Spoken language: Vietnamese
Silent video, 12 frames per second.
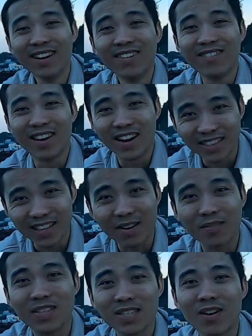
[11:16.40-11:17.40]
và hiện tại
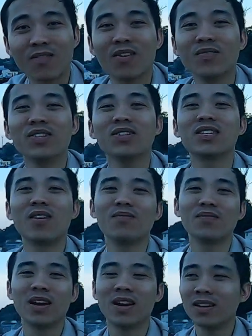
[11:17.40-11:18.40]
mình xong rồi ổng chưa xong
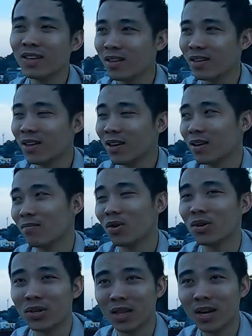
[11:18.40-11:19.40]
do đó thì mọi
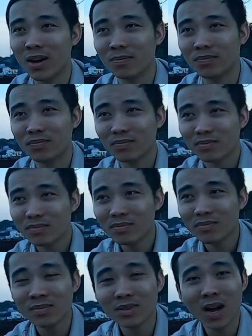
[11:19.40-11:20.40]
người thấy không
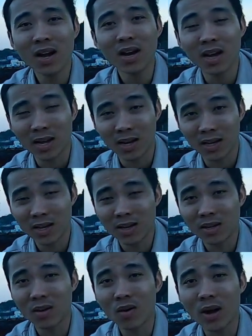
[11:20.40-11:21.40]
đó là
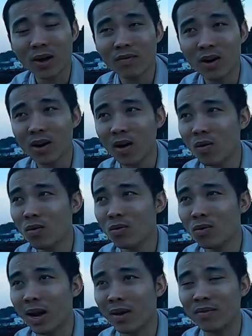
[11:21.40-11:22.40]
cố gắng phấn đấu
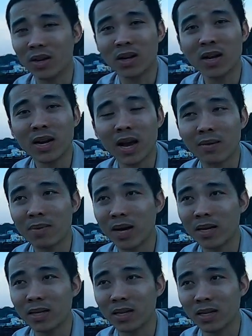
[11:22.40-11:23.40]
làm việc đến ngày hôm
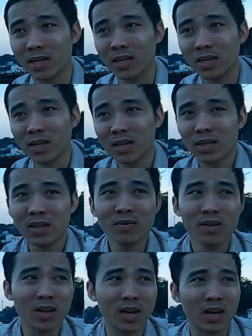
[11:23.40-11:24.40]
nay thì giống
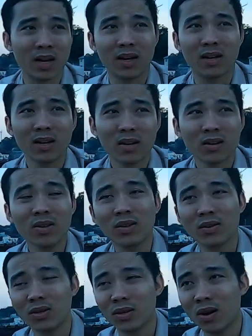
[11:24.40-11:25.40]
như là có
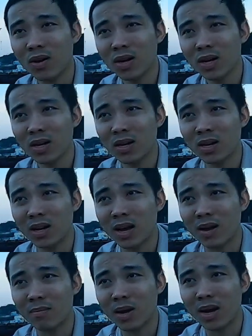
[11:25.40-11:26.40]
nhiều người nói á,
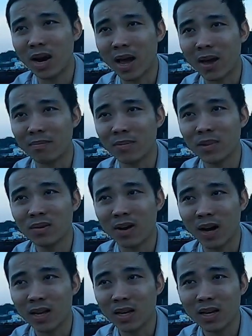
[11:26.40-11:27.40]
là mình làm như
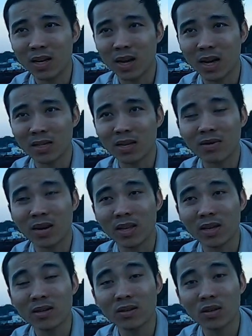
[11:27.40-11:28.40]
vậy á, là sau này
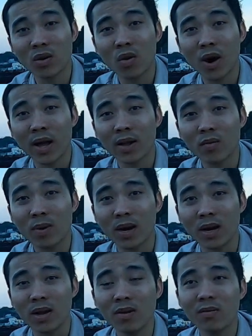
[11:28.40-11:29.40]
những người cô hai của
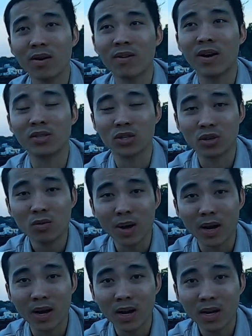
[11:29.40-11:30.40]
mình nếu mà vào xưởng của
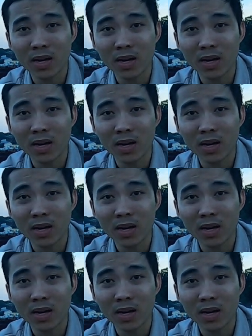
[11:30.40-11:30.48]
mình á,